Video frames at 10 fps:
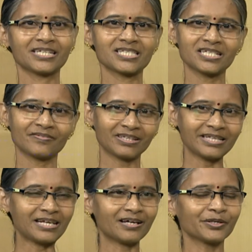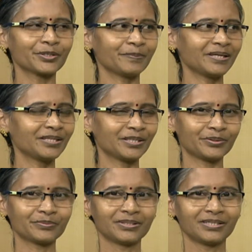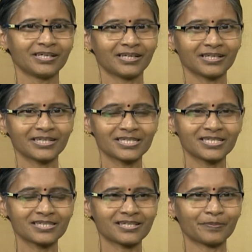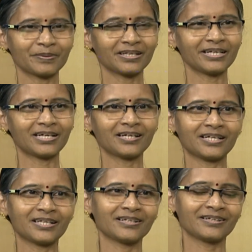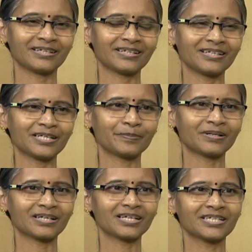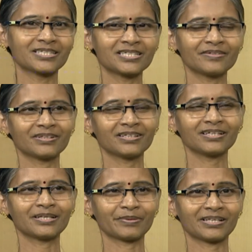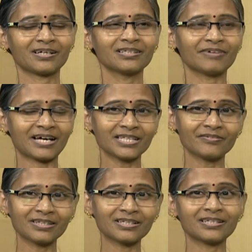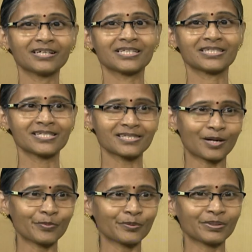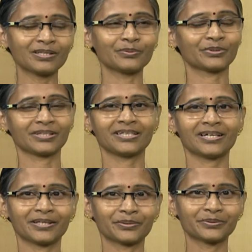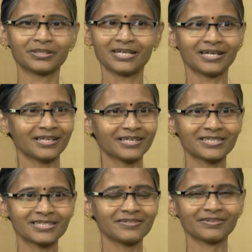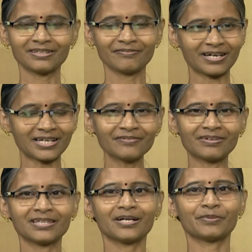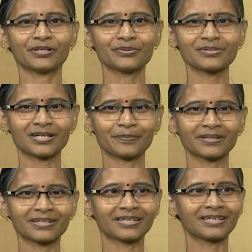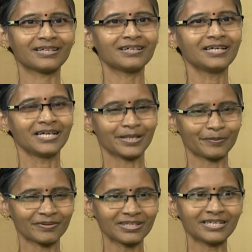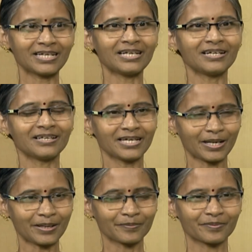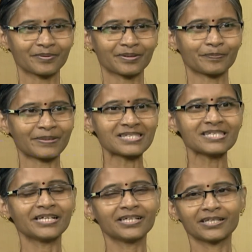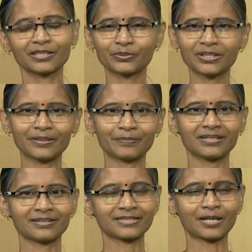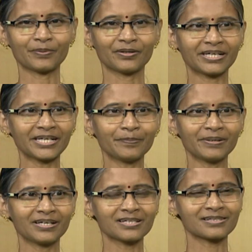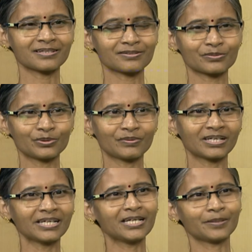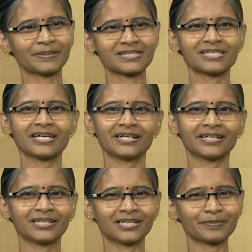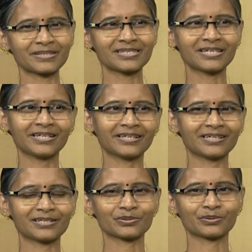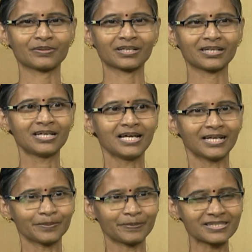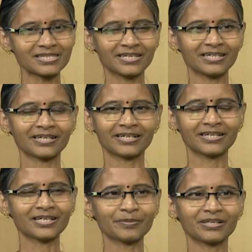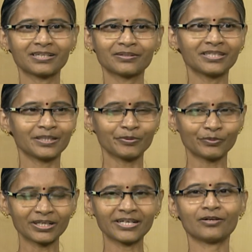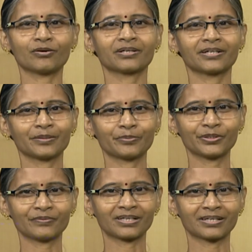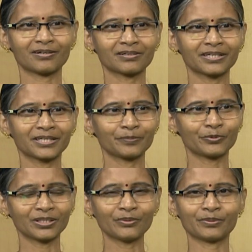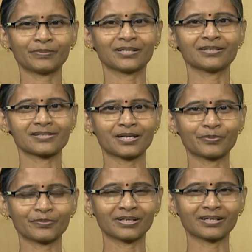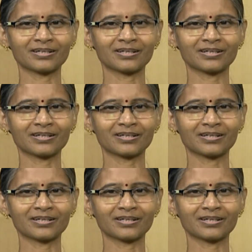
கிச்சடி வந்து எல்லாருக்குமே தெரியும் ஆனால் கிச்சடி சாப்பிட்டானா எல்லோரும் நல்ல என்ன நினைப்பாங்கன்னா கிச்சடி வந்து நம்ம ஏதாவது வியாதி வந்தால் தான் கிச்சடி சாப்பிடணும் வந்து இந்த ஒரு இதாக இருக்கும் ஆனால் கிச்சடி வந்து வியாதி வந்தால் மட்டும் சாப்பிட்றதுக்கு இல்லை நம்ம வந்து நல்ல அப்போ பசி எடுக்கிறது கூட நம்ம சாப்பிடலாம் நிறைய பேர் என்ன சா சொல்லுவாங்கன்னா எனக்கு பசியே எடுக்கலாம் பசியே எடுக்கலாம்னு சொல்லுவாங்க அந்த பசி எல்லாம் எடுக்காமல் இருக்கிறதுக்கு திருப்பி உடனே டாக்டர் கிட்ட போயிடுவாங்க டாக்டர் கிட்ட போனோன்னா ஒரு மருந்து சாப்பிடுவாங்க